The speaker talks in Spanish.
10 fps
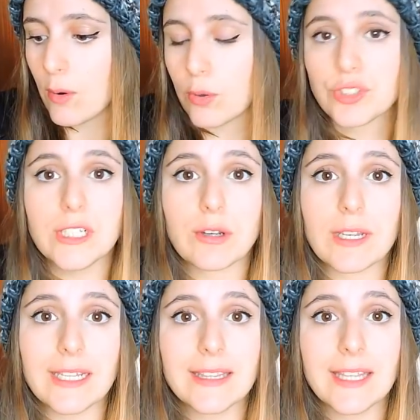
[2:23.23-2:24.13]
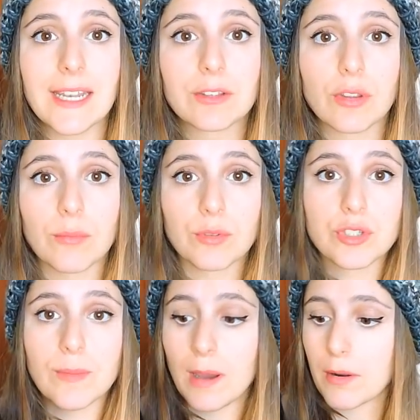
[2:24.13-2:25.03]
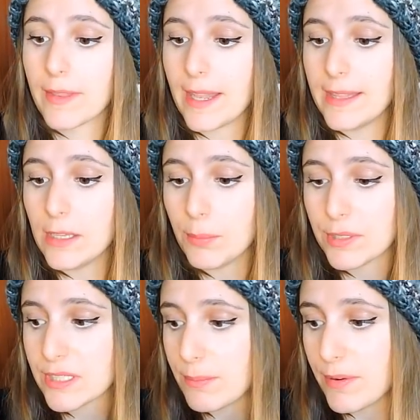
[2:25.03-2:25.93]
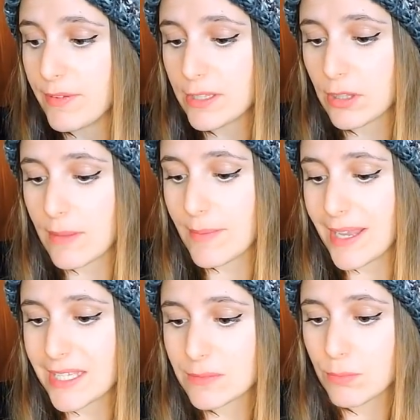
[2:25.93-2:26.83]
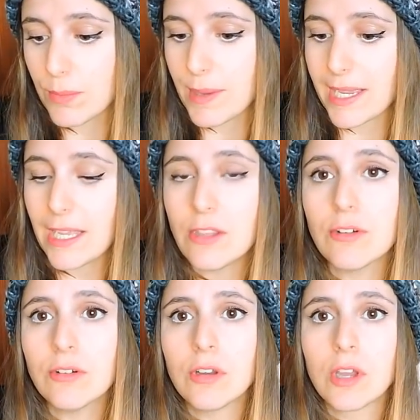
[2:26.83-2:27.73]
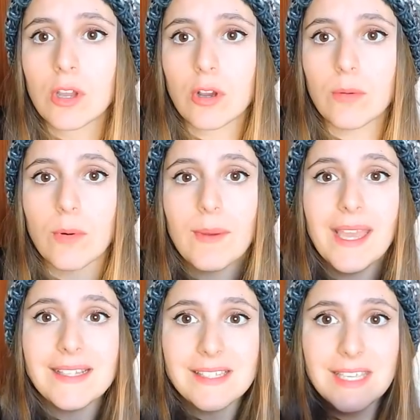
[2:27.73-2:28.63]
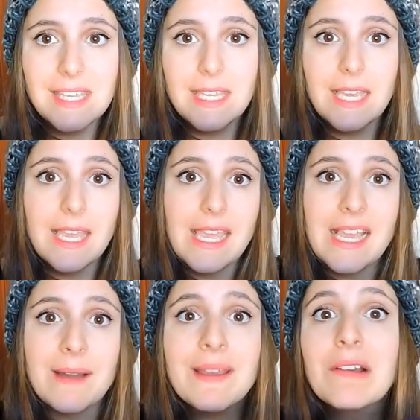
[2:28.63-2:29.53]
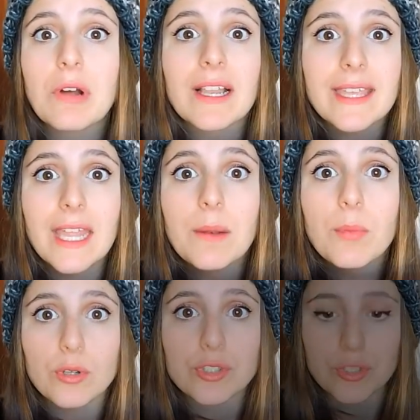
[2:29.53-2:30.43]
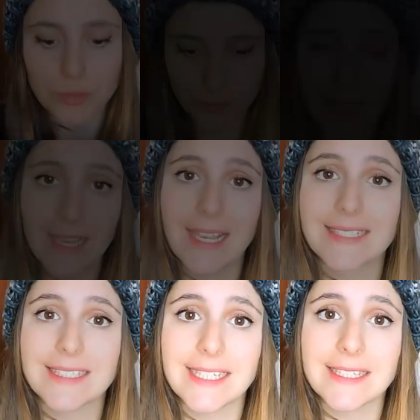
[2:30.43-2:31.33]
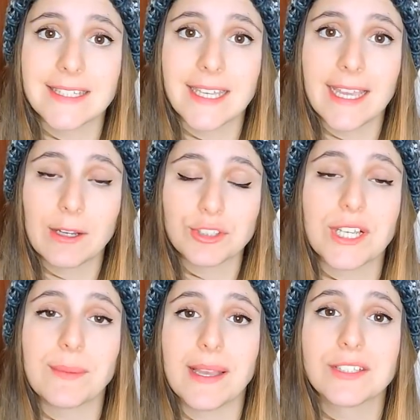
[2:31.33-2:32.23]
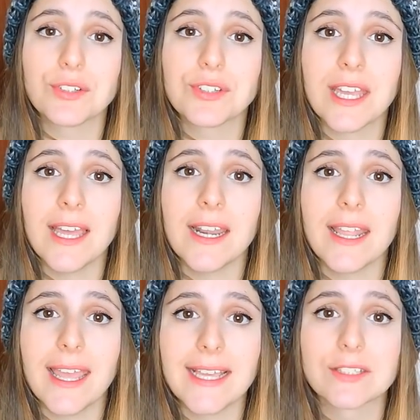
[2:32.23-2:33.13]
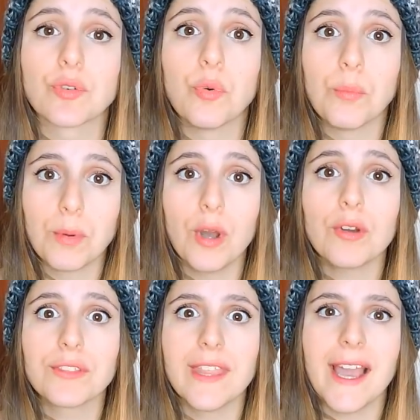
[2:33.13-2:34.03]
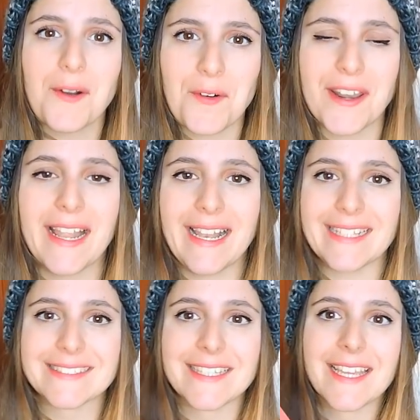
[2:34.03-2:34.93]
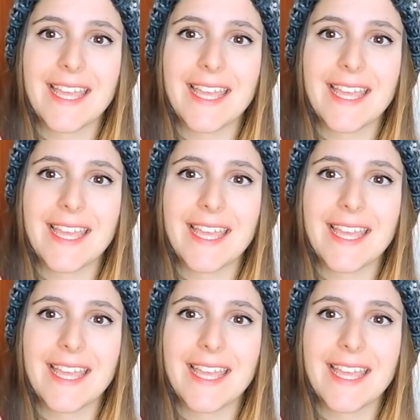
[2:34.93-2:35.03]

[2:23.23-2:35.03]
o si lo queréis tener todo mucho más ordenadito, pues es perfecto. Además es muy pequeño, como veis, y, y cabe en cualquier bolso. La siguiente cosa que voy a sortear es un blog de acuarelas.